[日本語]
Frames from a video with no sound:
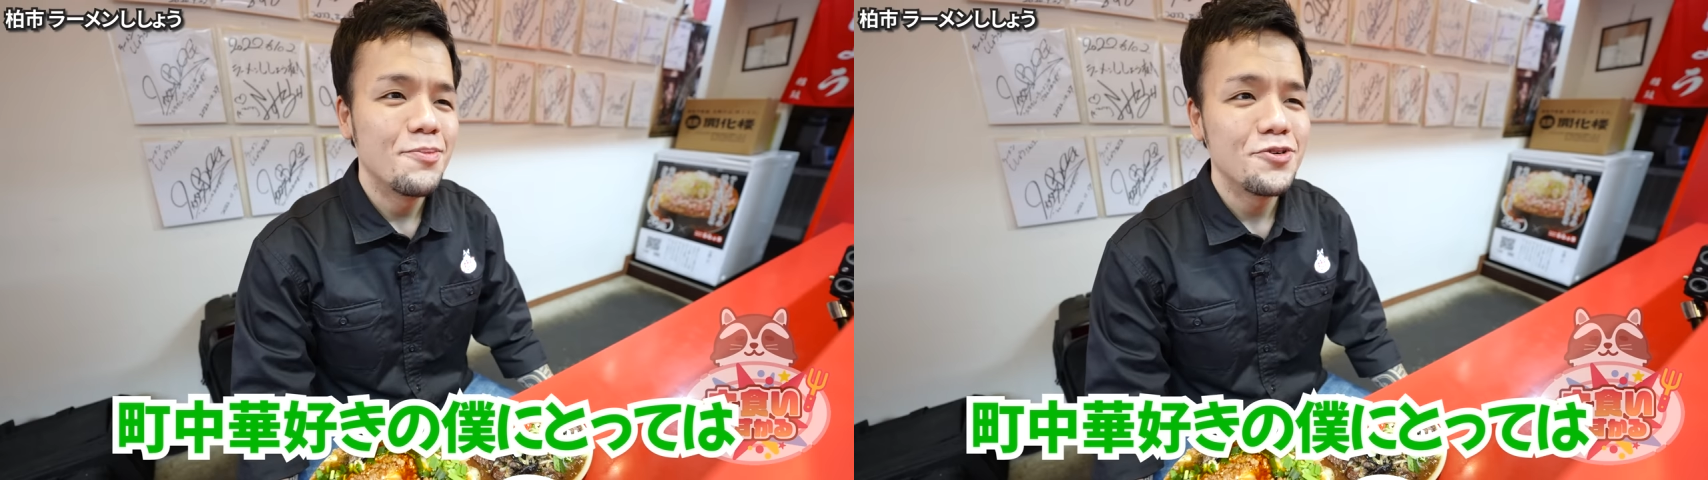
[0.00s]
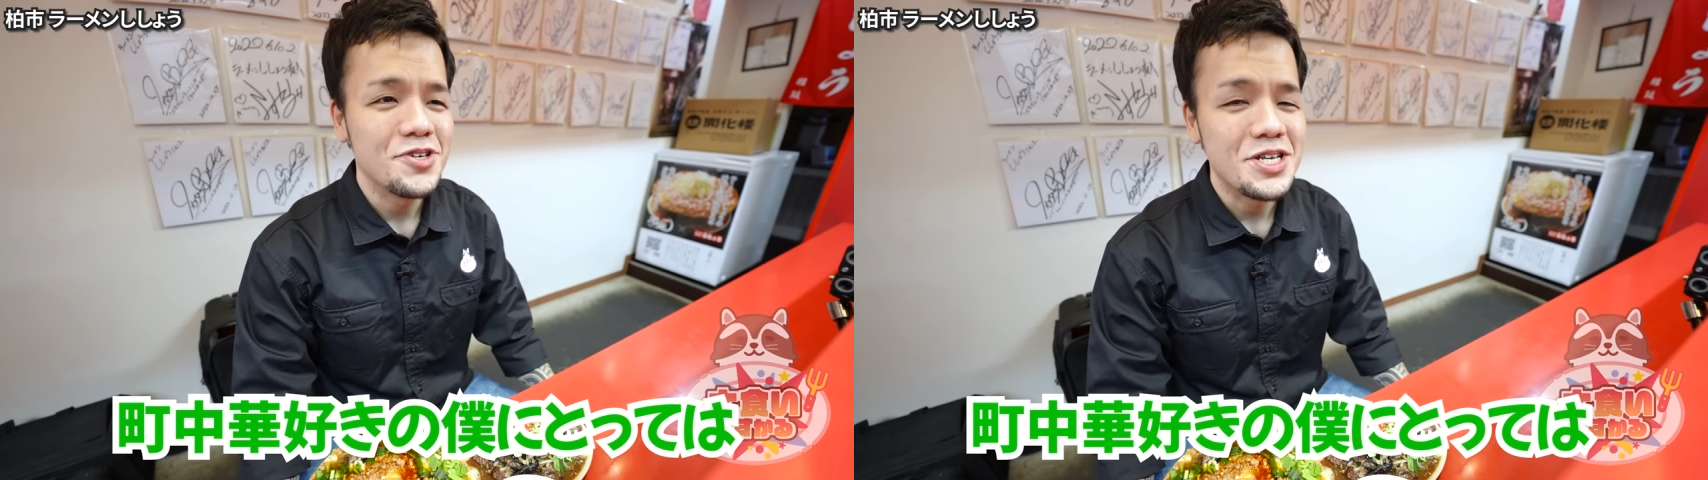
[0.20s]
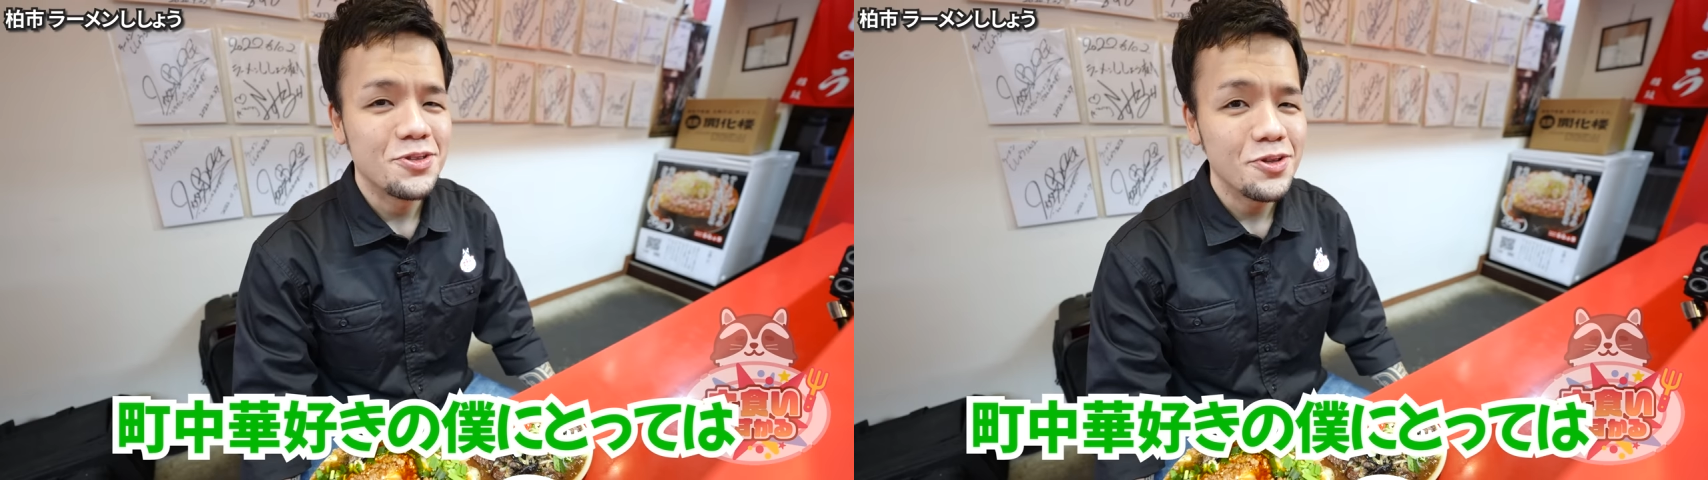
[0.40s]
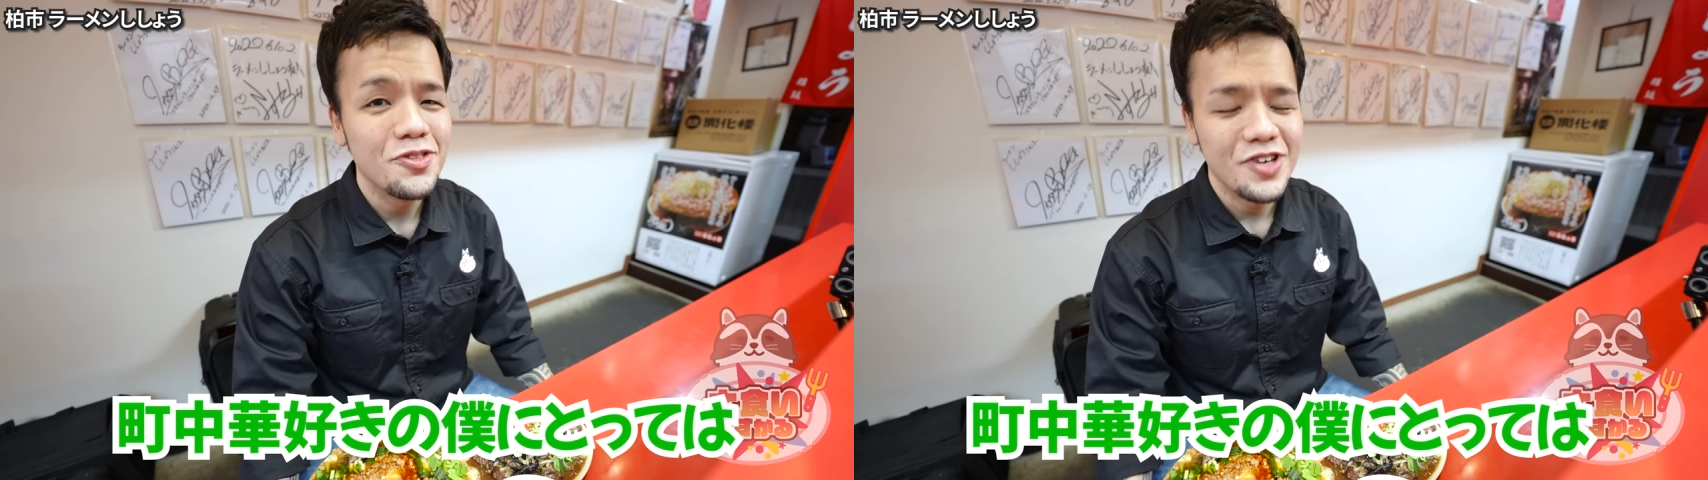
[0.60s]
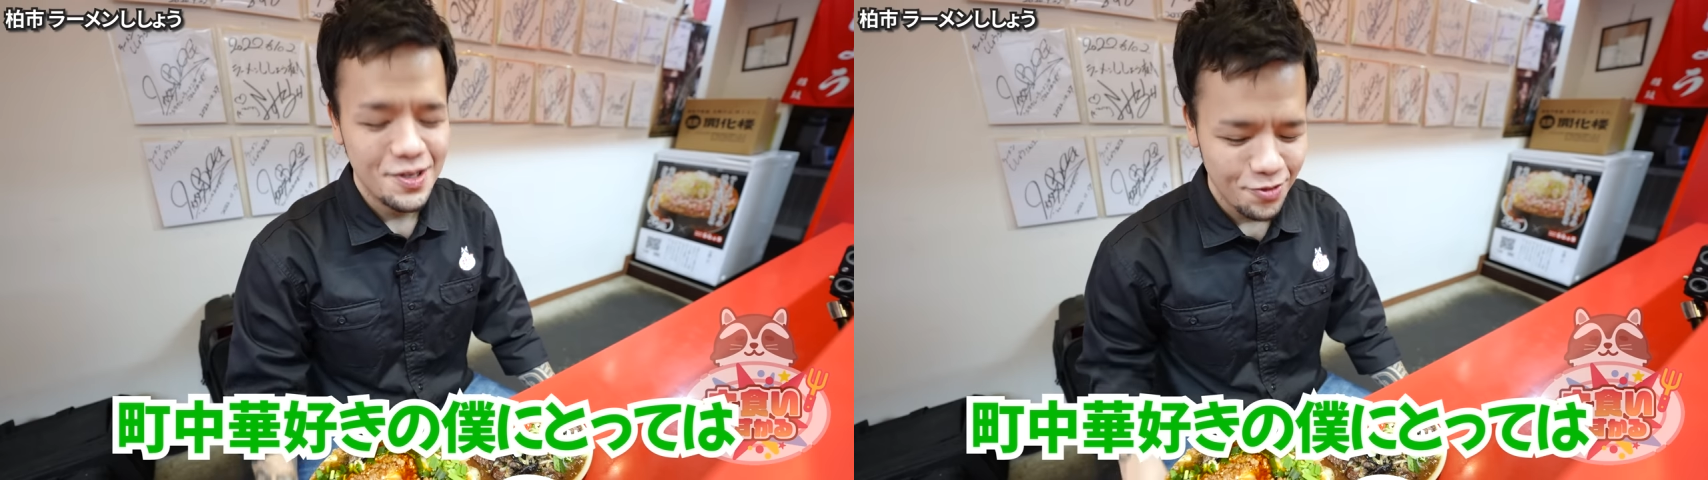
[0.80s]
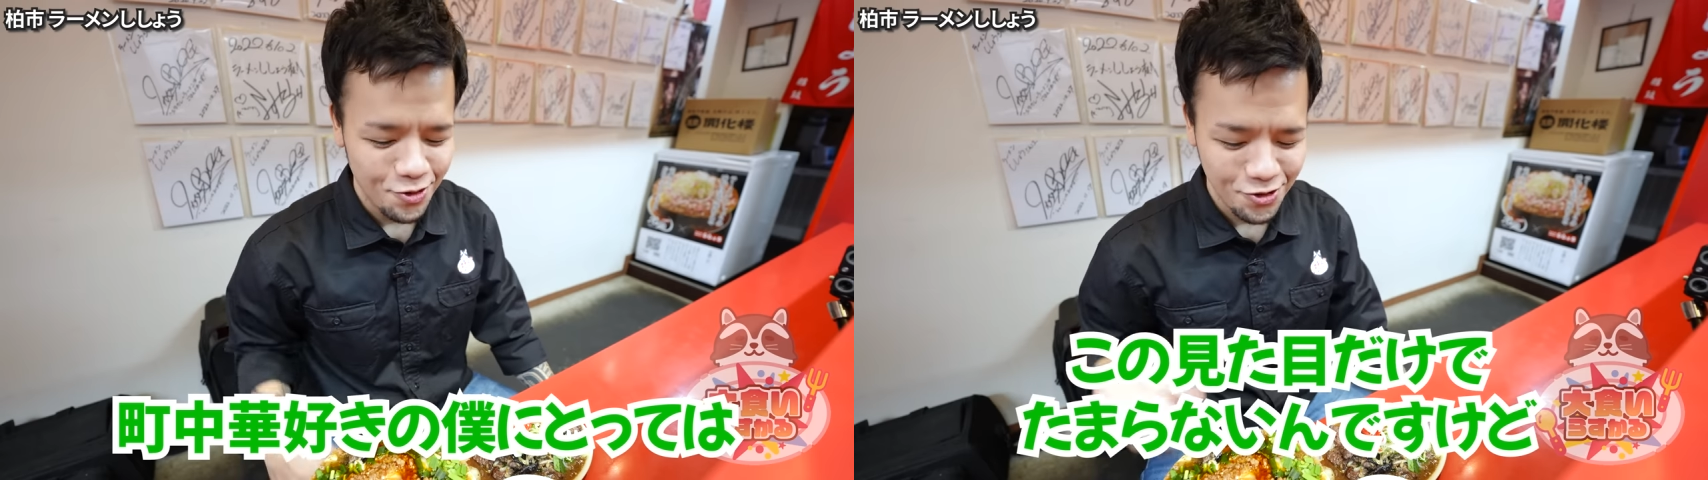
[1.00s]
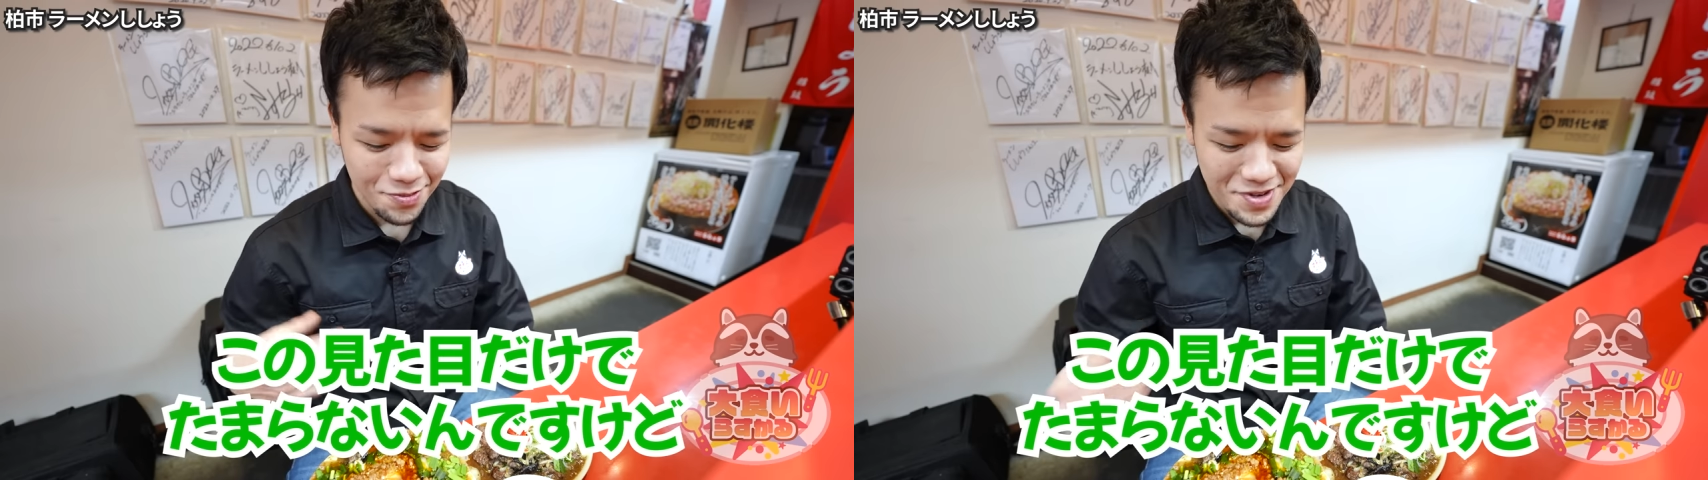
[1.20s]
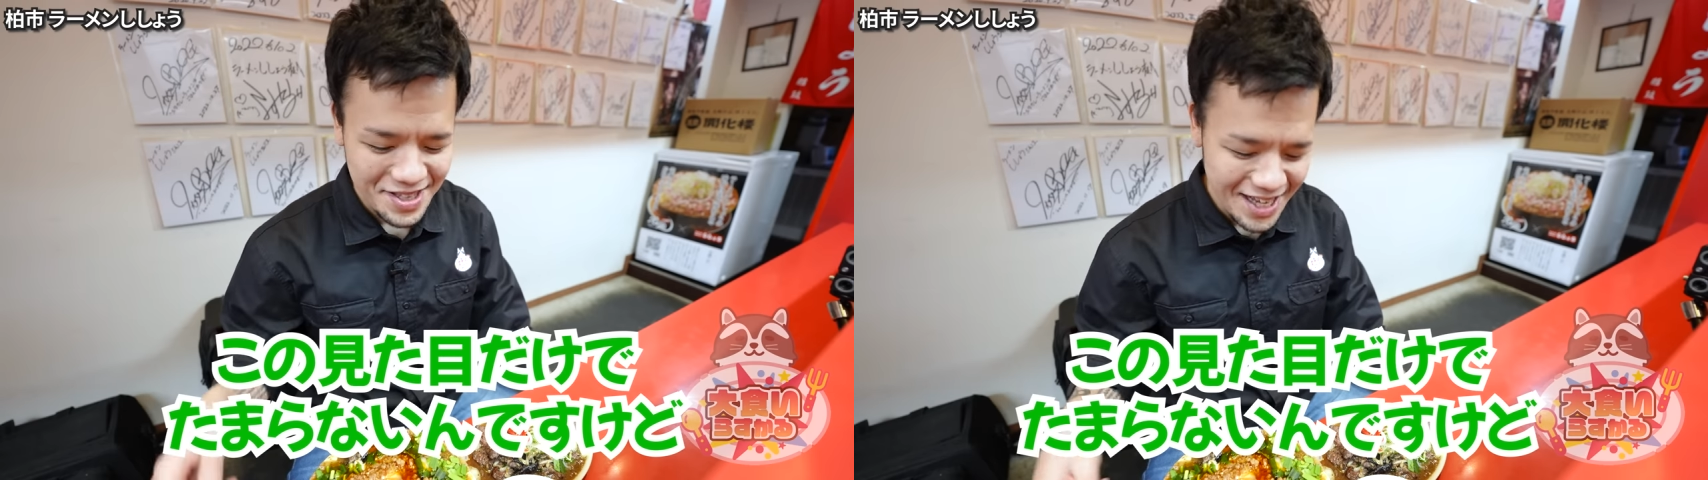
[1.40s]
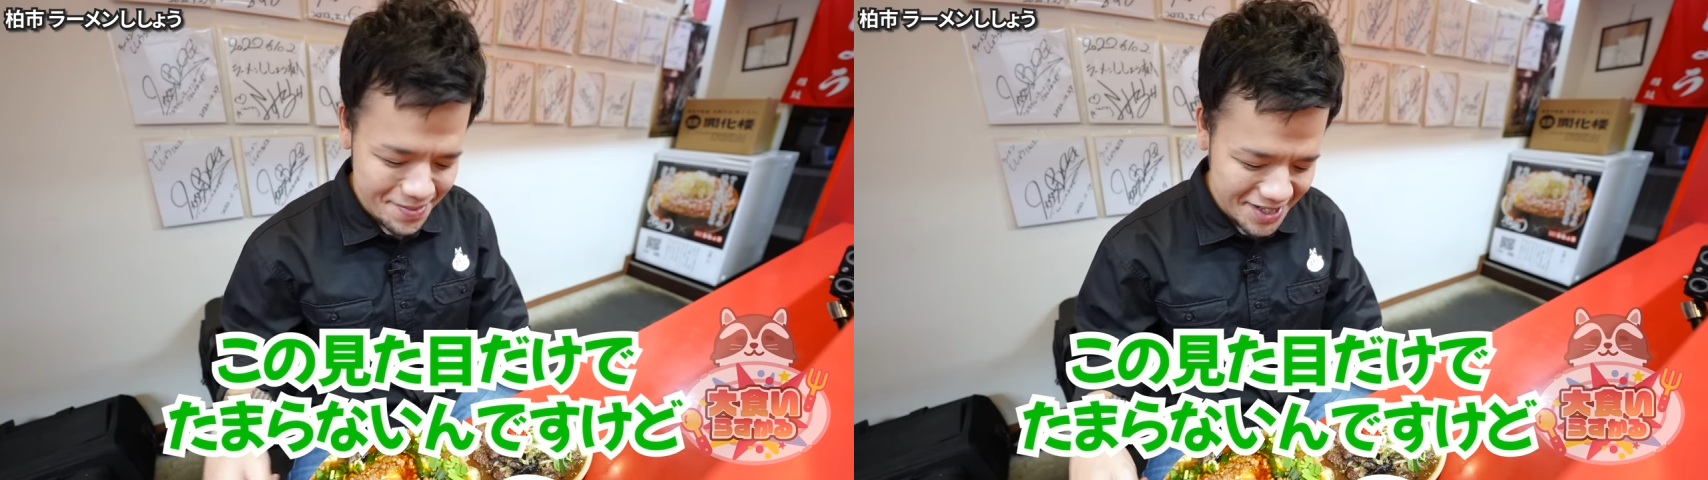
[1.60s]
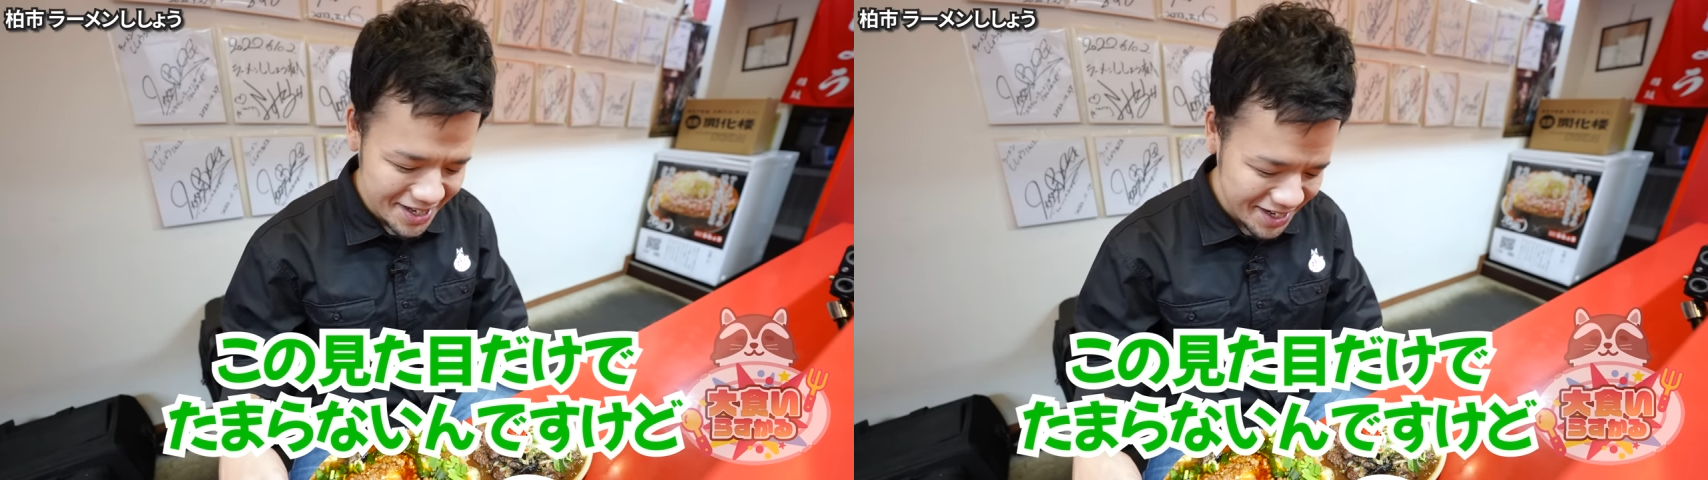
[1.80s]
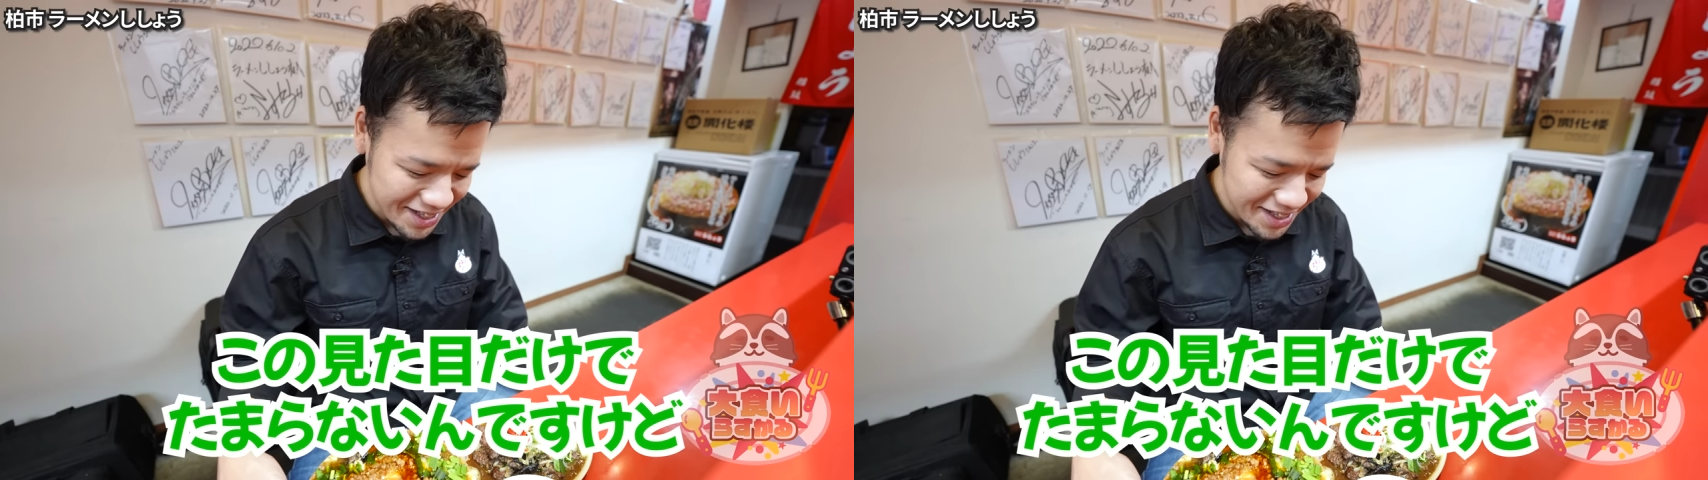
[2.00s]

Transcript: 僕にとってはもうこの見た目だ